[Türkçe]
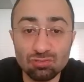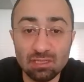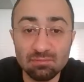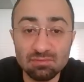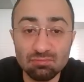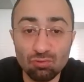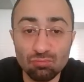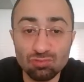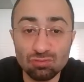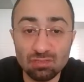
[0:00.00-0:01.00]
Rakip şimdi
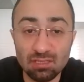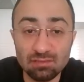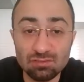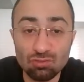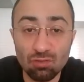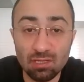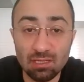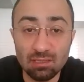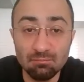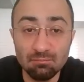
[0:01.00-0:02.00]
önümüzü tıkadı. Sola
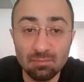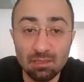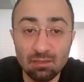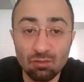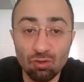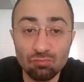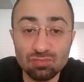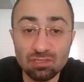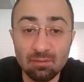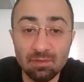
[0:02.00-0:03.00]
gelelim.
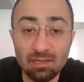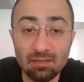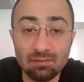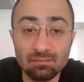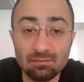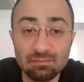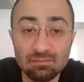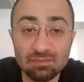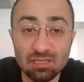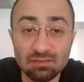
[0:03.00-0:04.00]
Önümüzü tıkamaya
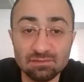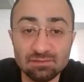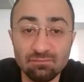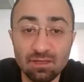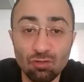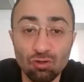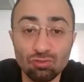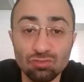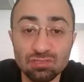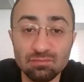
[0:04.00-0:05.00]
çalışsın ve
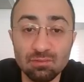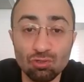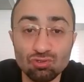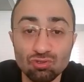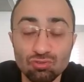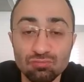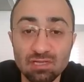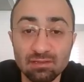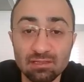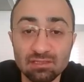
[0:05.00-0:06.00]
gördüğünüz gibi piyonu sürdüğümüz
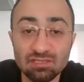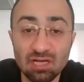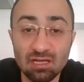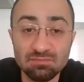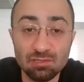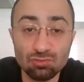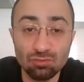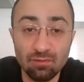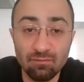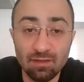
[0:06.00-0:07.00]
anda artık şah kaçmak
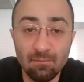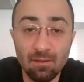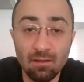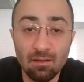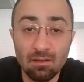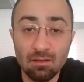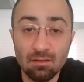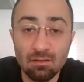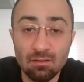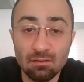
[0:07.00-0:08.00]
zorunda ve
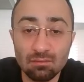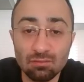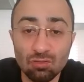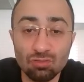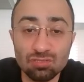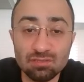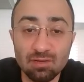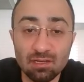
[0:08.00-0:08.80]
Gördüğünüz gibi